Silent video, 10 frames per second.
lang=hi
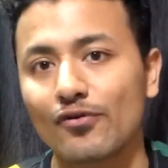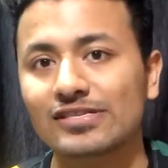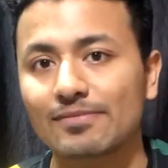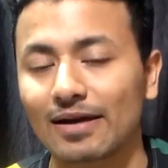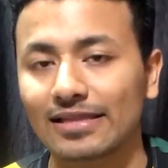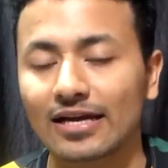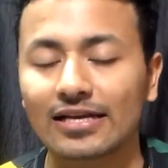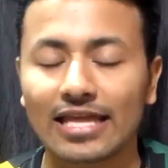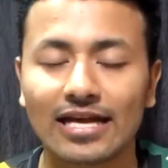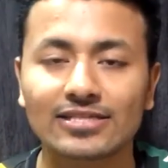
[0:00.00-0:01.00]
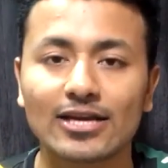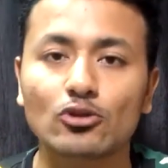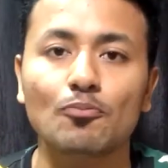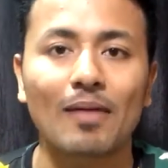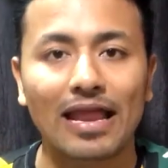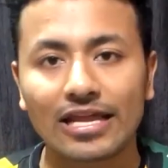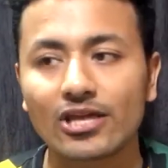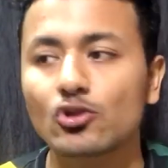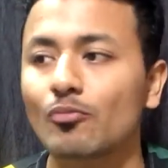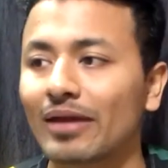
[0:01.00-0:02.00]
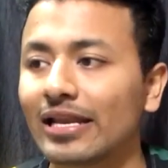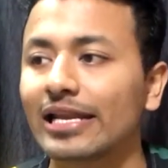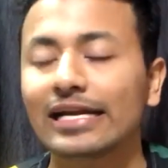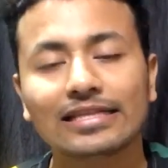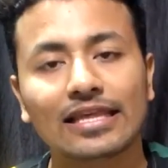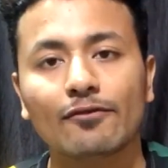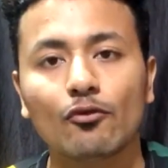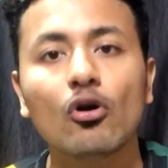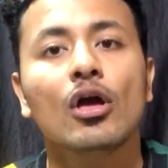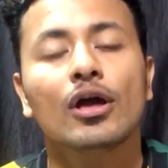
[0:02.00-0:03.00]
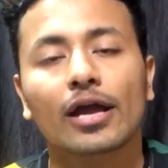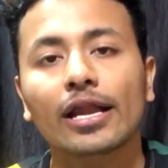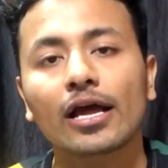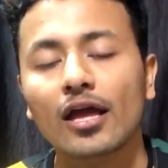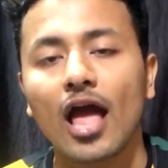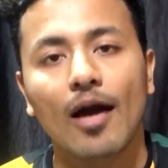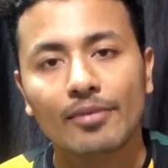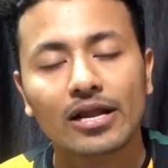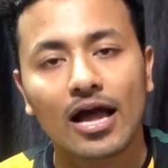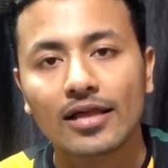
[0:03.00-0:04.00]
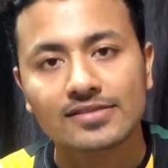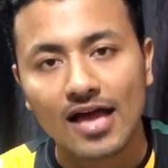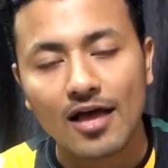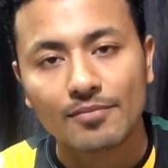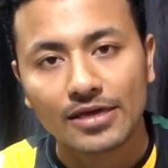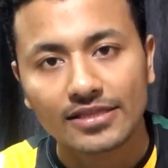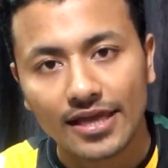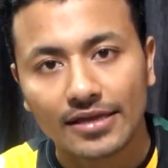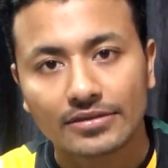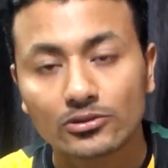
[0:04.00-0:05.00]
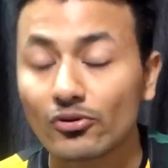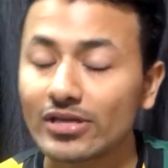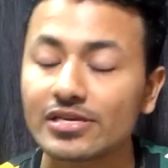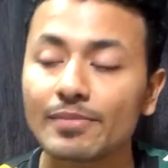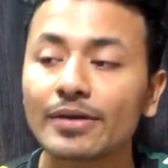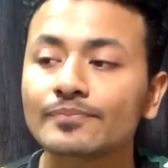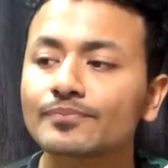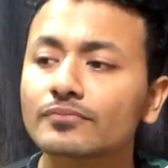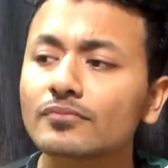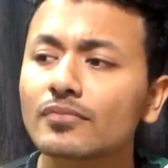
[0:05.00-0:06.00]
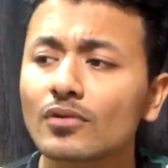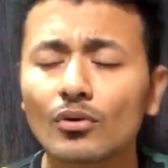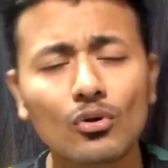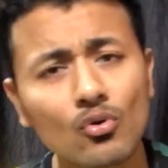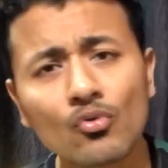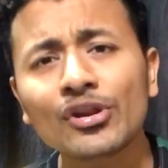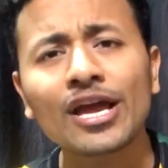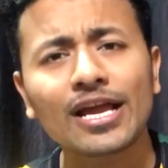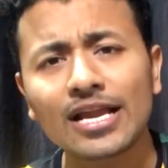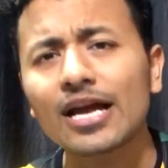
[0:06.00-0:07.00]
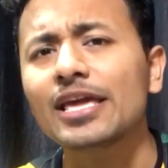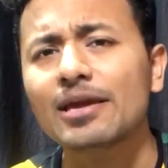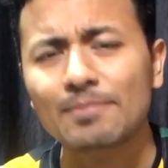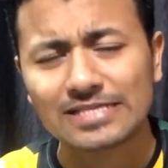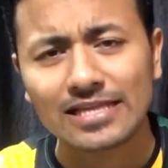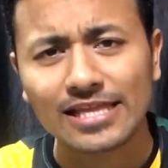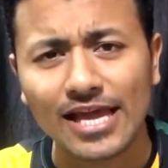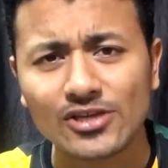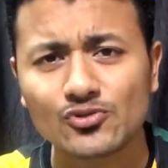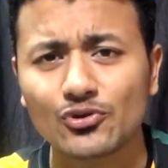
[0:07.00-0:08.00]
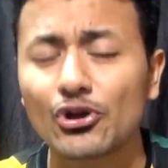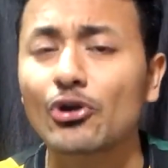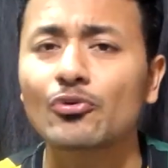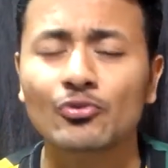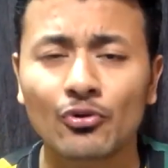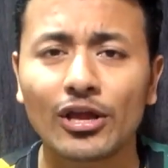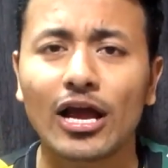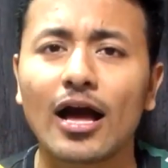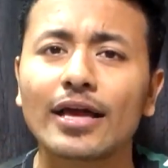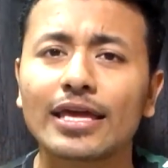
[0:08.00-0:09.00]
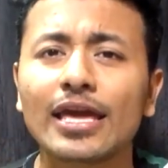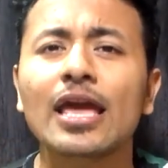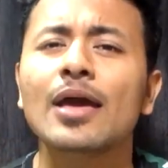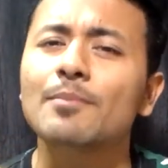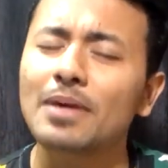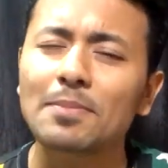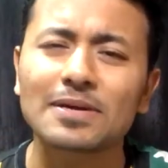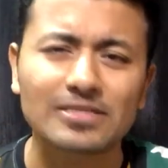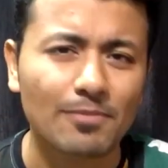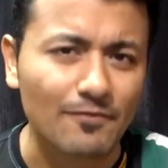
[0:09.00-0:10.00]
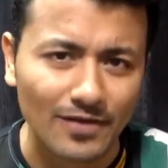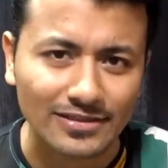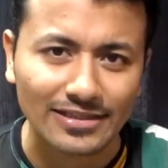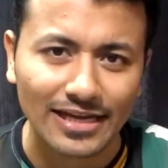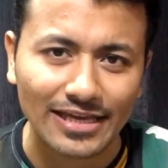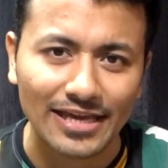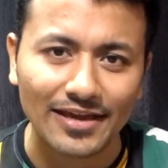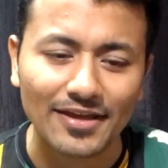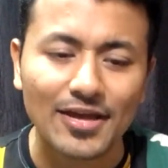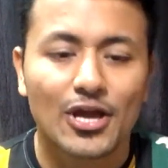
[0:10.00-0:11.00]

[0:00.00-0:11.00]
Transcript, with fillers: ऑब्वियसली बात है अगर देखा जाए तो पहले जो मेन लीड थे वो कहीं ना कहीं आमिर खान साहब ही थे तो ऐसे में उन्हें कहीं ना कहीं ये पसंद नहीं आई स्टोरी और उन्होंने कहा कि मेरे पास अभी वक्त नहीं है